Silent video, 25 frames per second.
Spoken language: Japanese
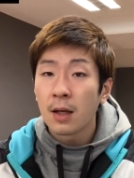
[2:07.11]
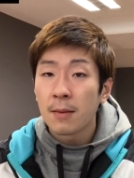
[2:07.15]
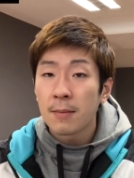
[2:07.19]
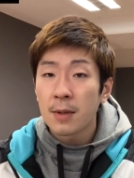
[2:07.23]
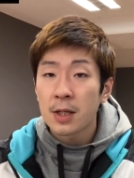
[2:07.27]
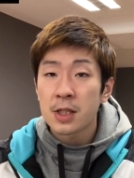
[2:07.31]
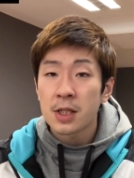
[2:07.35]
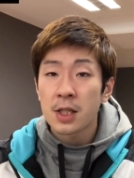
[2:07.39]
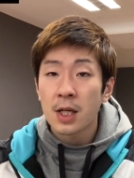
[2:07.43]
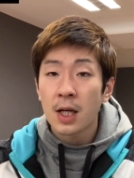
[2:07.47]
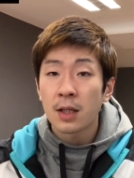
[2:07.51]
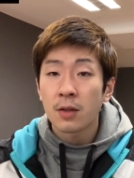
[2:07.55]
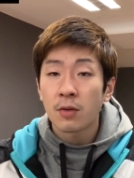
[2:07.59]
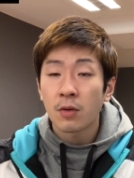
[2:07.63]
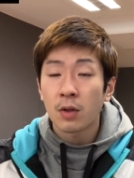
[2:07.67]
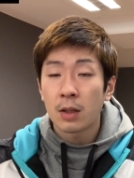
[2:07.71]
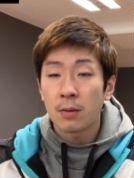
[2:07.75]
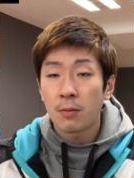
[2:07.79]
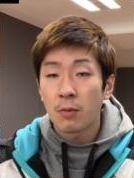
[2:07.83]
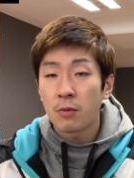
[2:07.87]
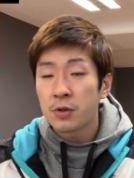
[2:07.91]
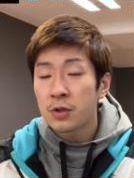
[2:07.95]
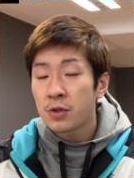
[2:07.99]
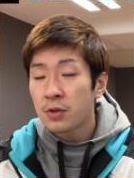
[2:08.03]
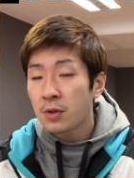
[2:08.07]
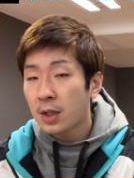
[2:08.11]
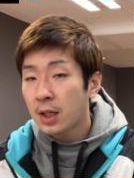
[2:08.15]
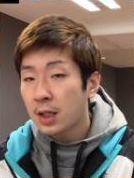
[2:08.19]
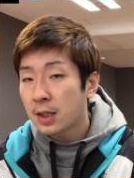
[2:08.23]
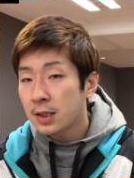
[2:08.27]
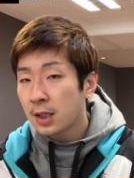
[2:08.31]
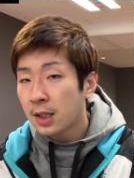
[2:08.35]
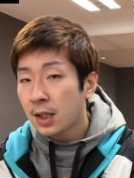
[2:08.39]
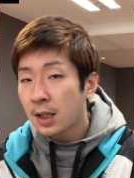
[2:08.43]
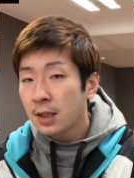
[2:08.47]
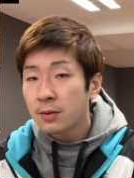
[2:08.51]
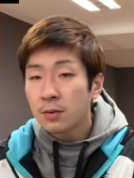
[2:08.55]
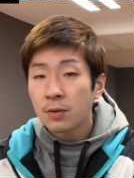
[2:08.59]
まあ、試合とかでも後ろから
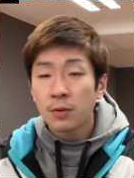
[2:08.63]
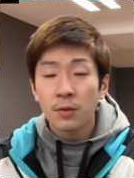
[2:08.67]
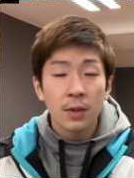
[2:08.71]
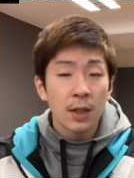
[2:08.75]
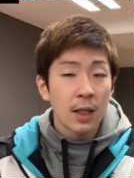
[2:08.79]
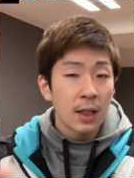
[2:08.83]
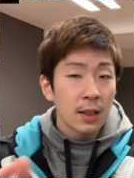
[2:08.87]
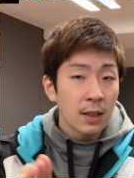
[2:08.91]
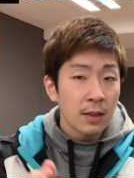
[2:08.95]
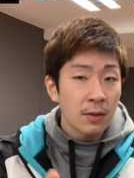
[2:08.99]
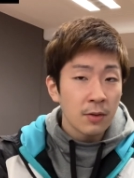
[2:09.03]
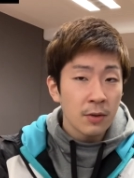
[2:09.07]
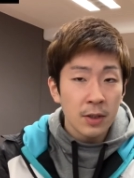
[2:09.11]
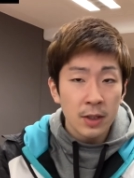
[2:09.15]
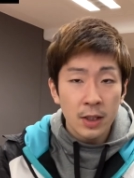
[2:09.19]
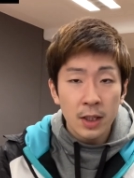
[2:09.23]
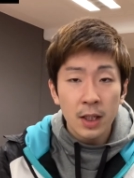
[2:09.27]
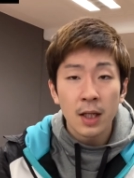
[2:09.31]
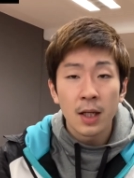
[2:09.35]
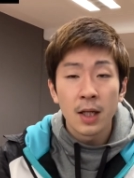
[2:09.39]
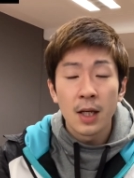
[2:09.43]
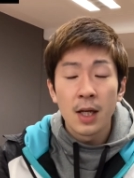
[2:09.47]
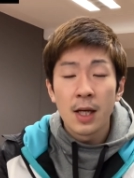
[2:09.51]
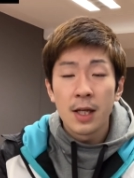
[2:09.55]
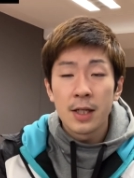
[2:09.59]
下がることがあった時に